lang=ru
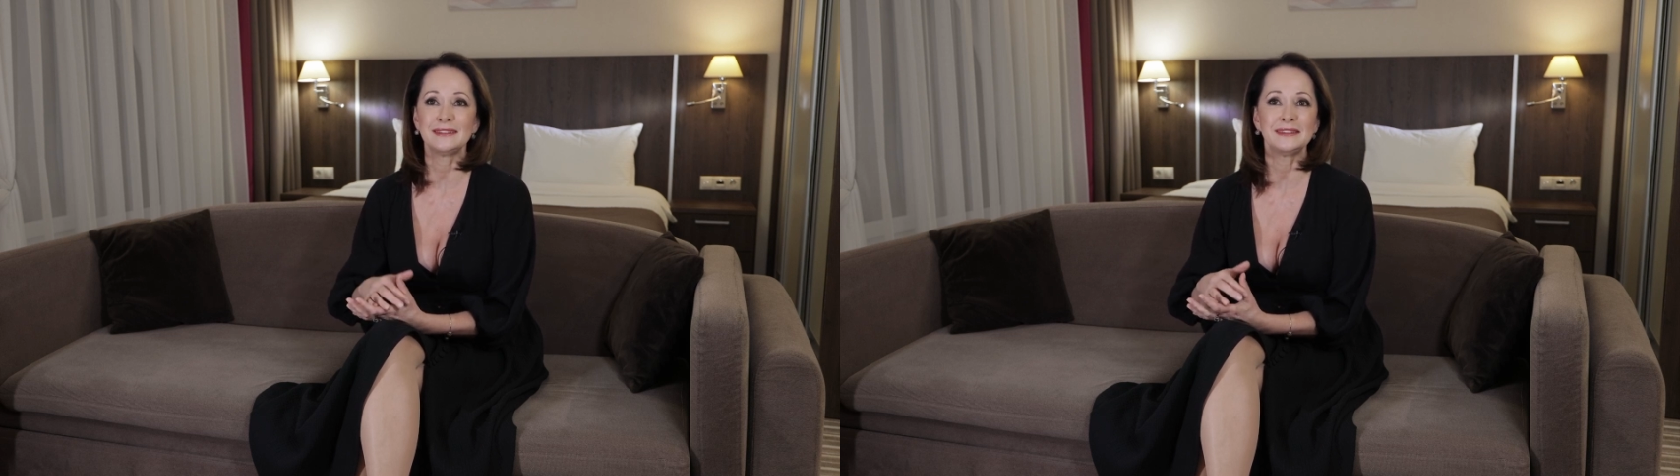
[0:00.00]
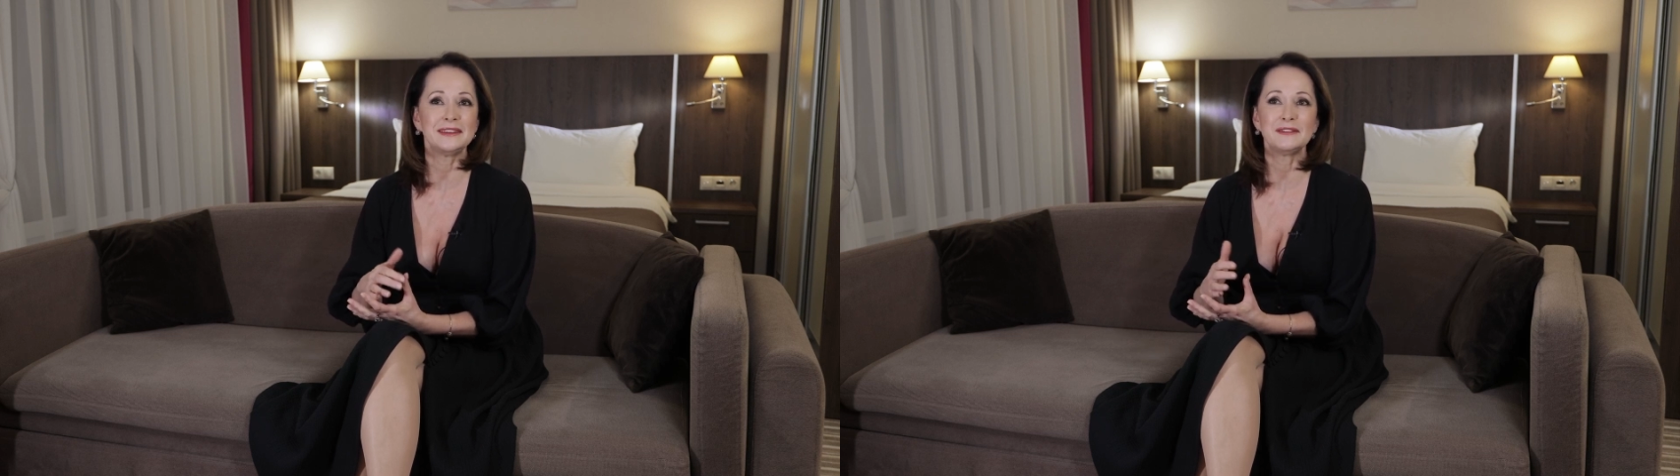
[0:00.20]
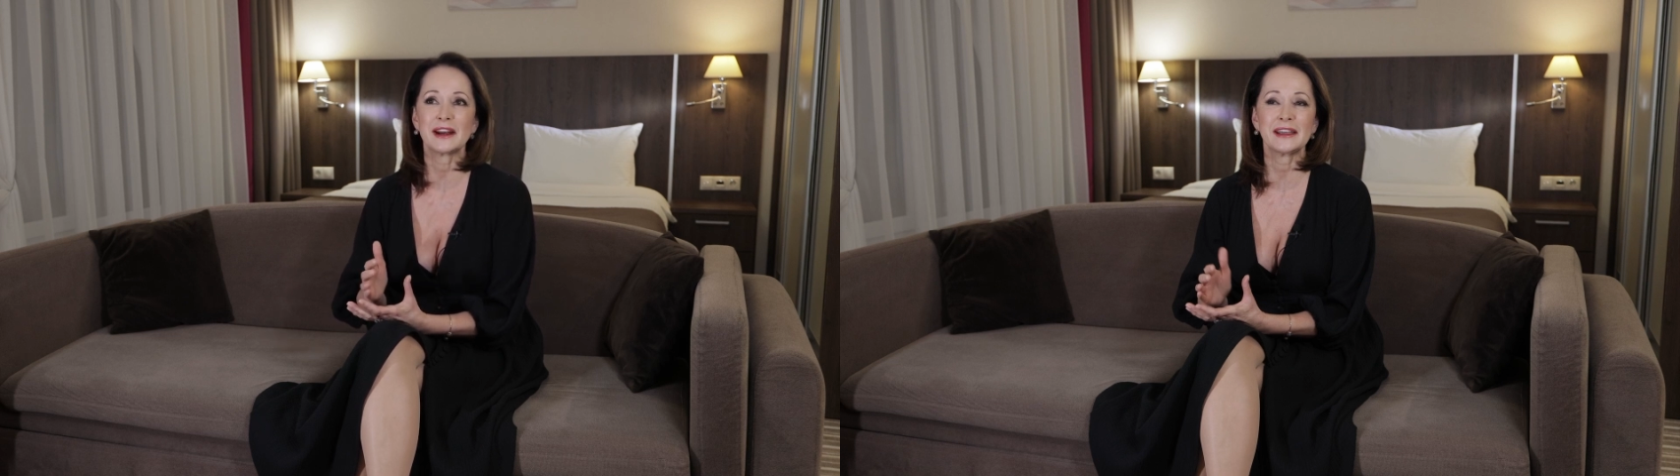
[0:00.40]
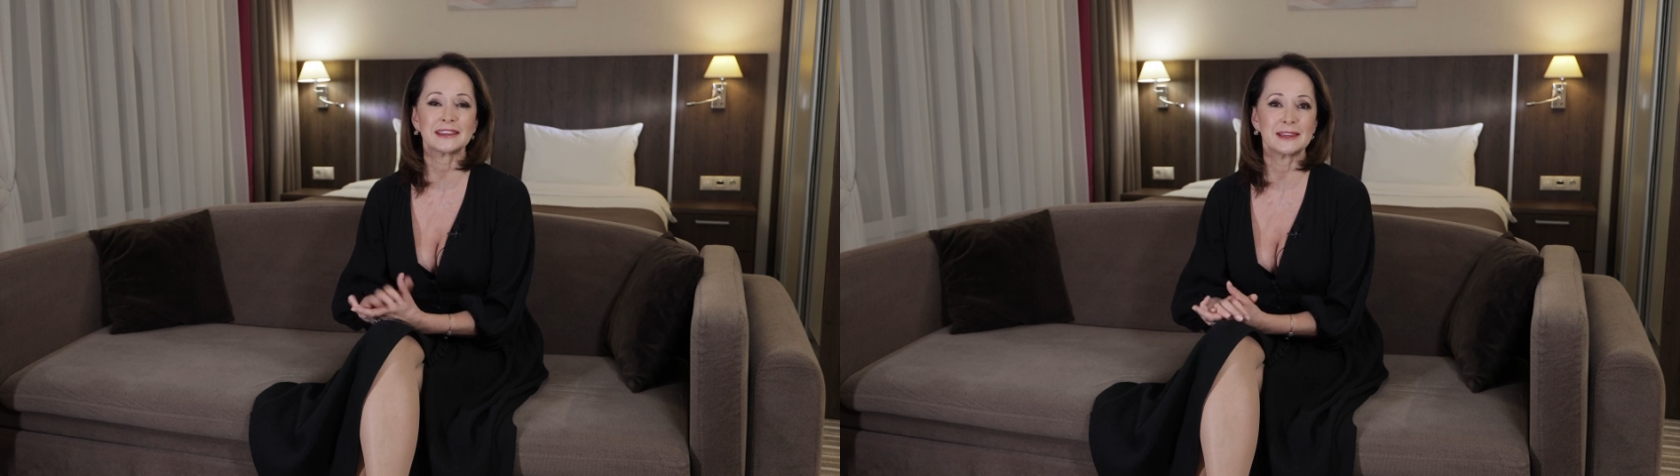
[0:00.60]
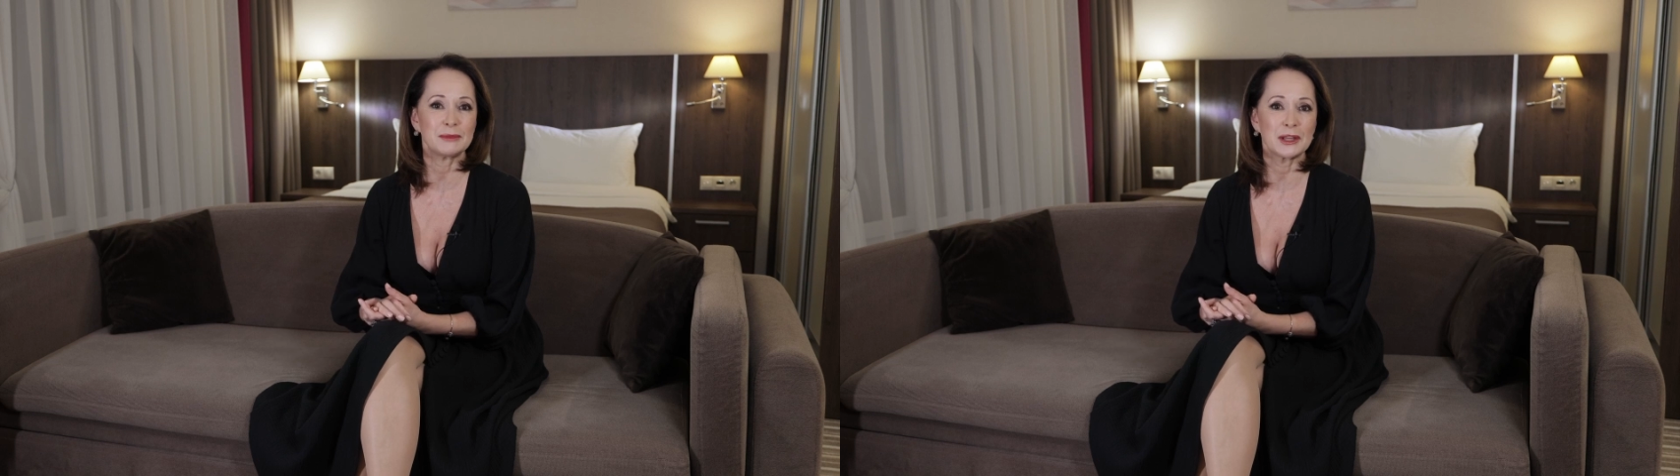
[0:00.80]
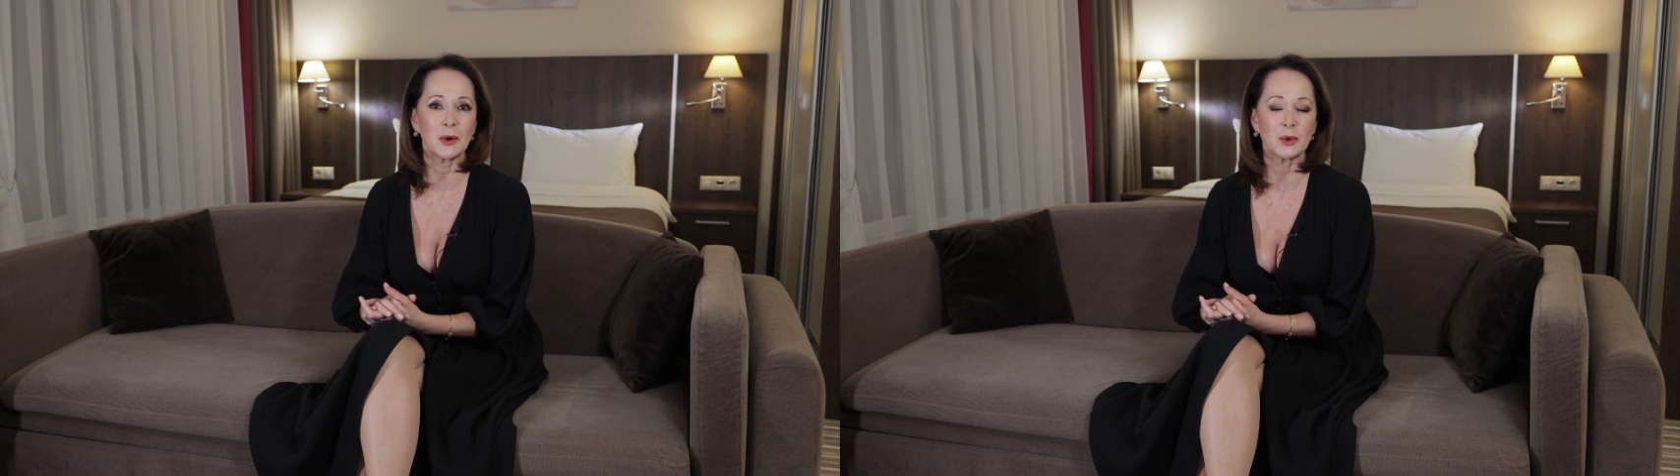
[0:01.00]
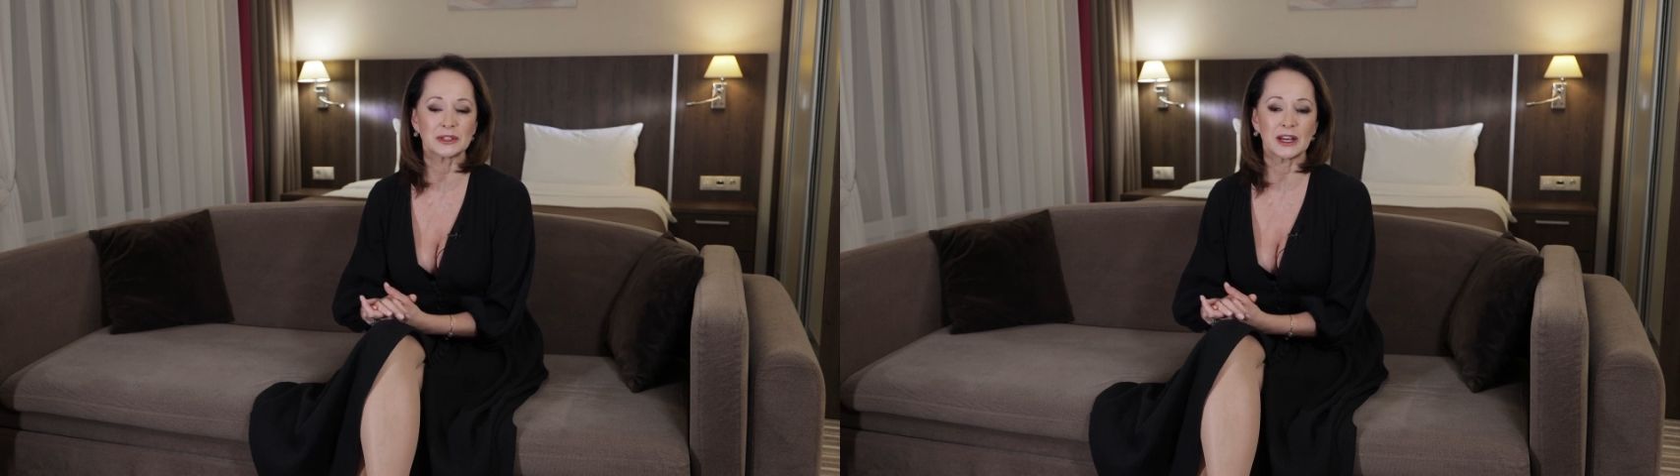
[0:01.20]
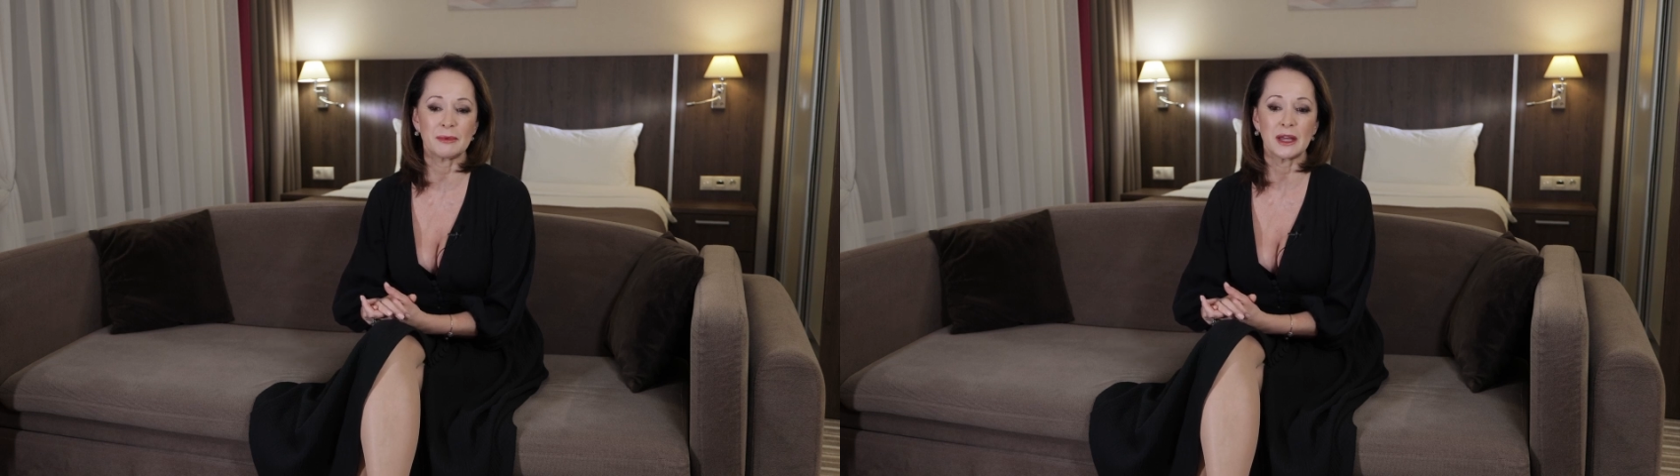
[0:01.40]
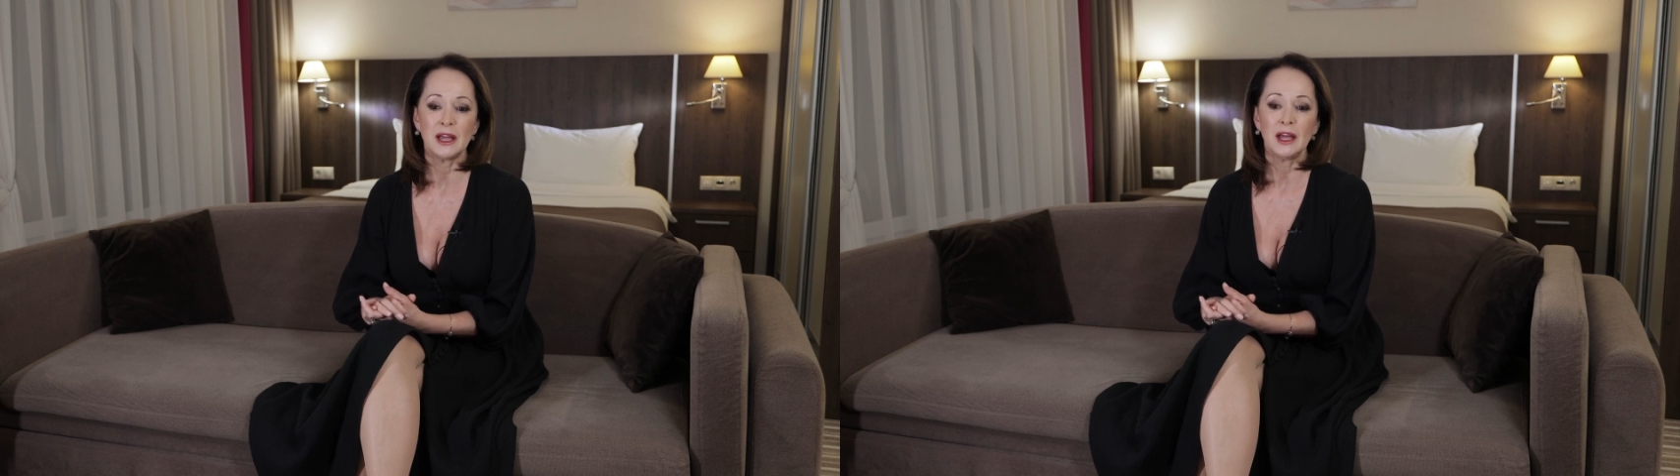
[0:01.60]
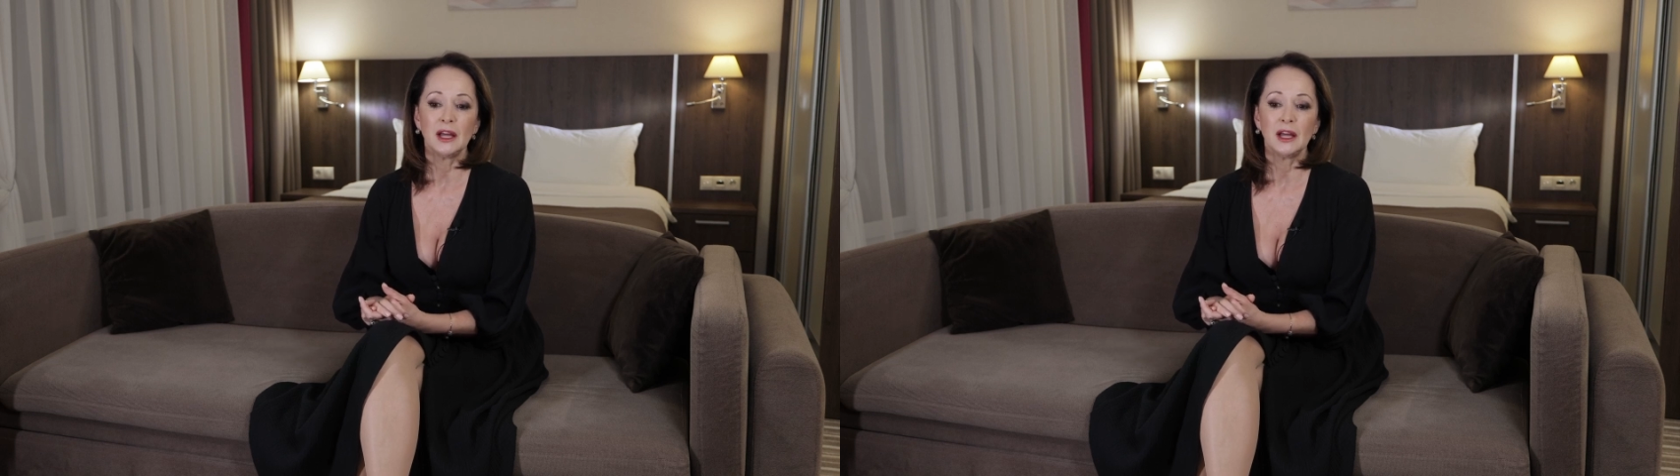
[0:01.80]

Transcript: невероятными находками.